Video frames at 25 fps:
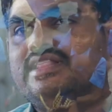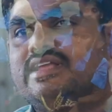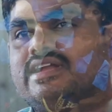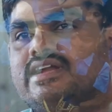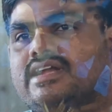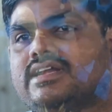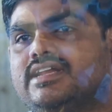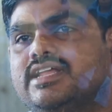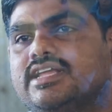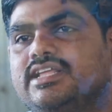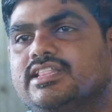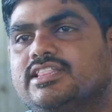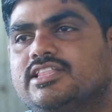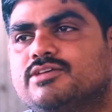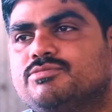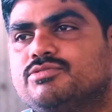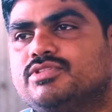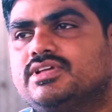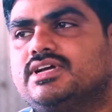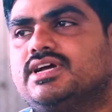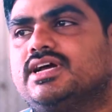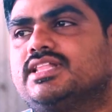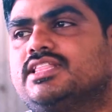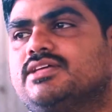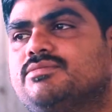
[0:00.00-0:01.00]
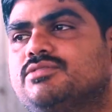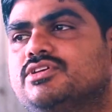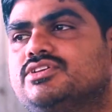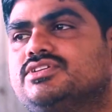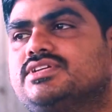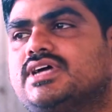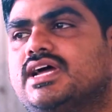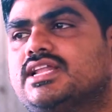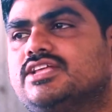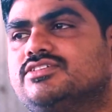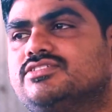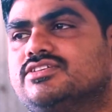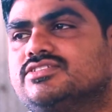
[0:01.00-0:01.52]
ఎందుకంటే ఇంతకుముందు గతంలో
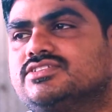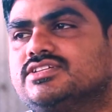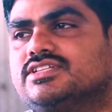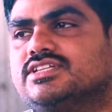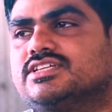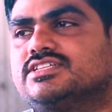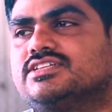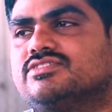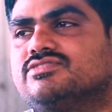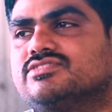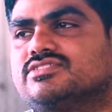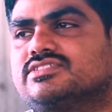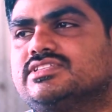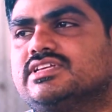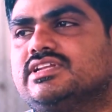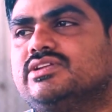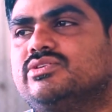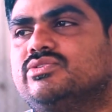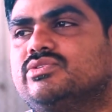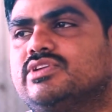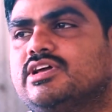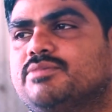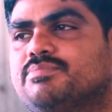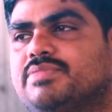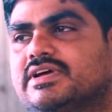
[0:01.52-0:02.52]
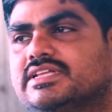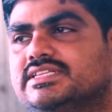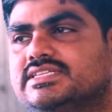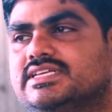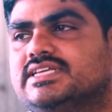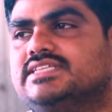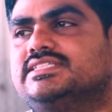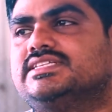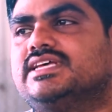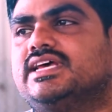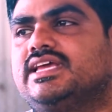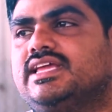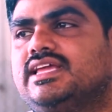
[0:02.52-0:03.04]
చాలా స్వచ్ఛంద సంస్థలు కూడా
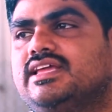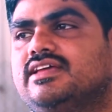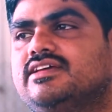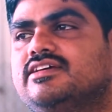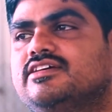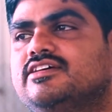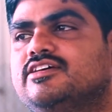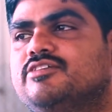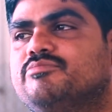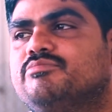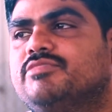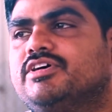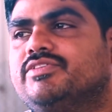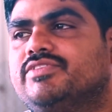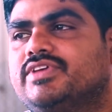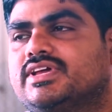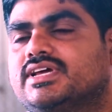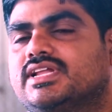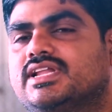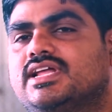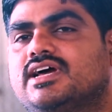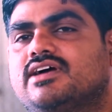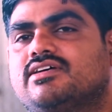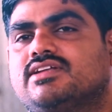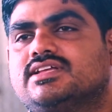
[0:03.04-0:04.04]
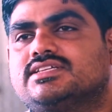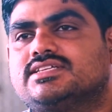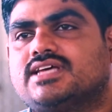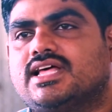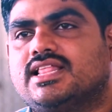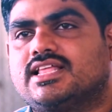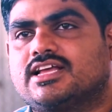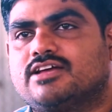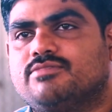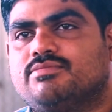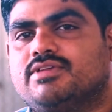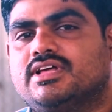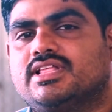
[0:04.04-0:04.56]
పనిచేశాయి మా వికలాంగుల
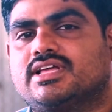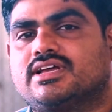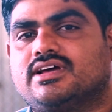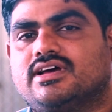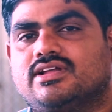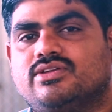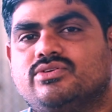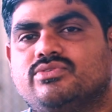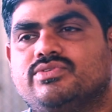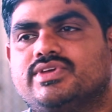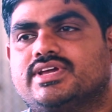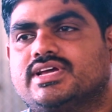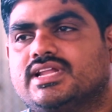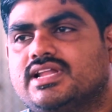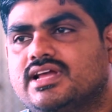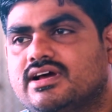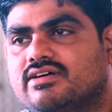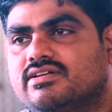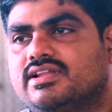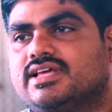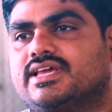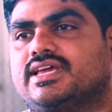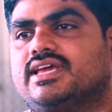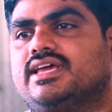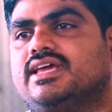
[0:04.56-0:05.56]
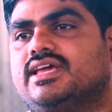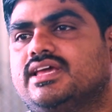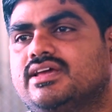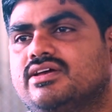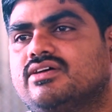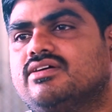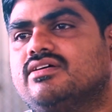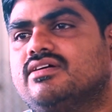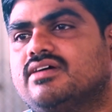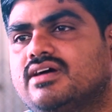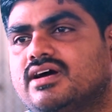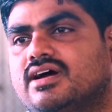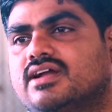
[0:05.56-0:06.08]
సాధక బాధకాలు వికలాంగులకే
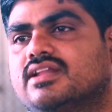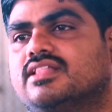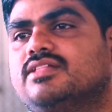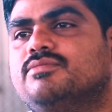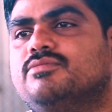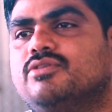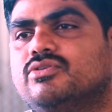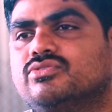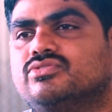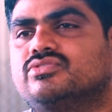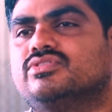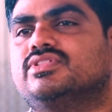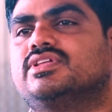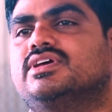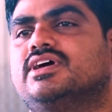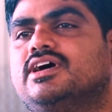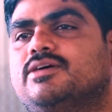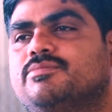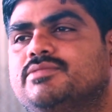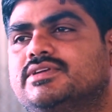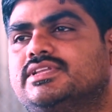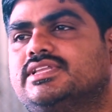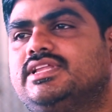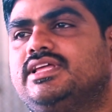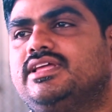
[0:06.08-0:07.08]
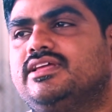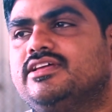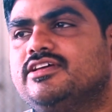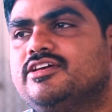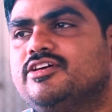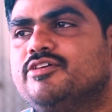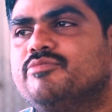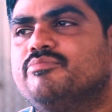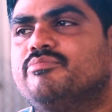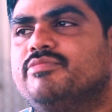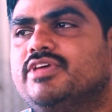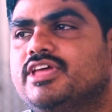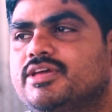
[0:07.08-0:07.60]
అర్థమవుతుంది కాబట్టి
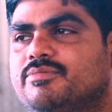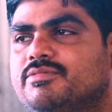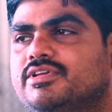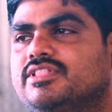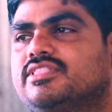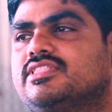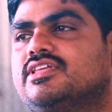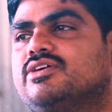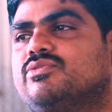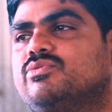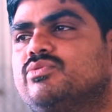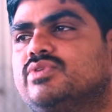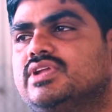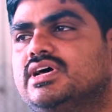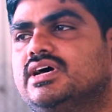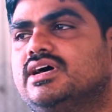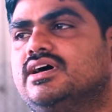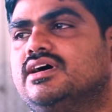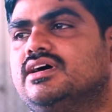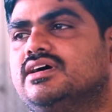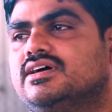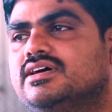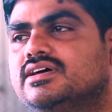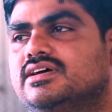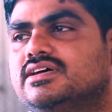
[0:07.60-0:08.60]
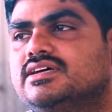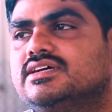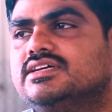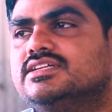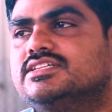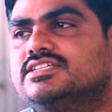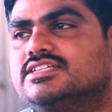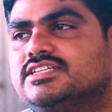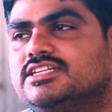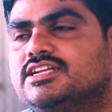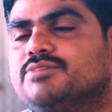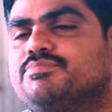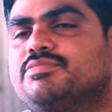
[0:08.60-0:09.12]
మేమంతా కూడా
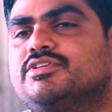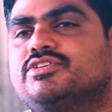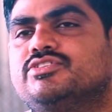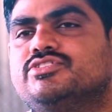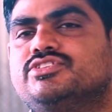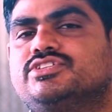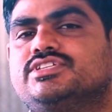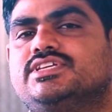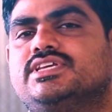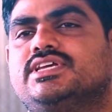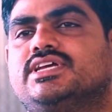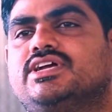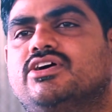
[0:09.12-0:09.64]
చిన్నప్పటి నుంచి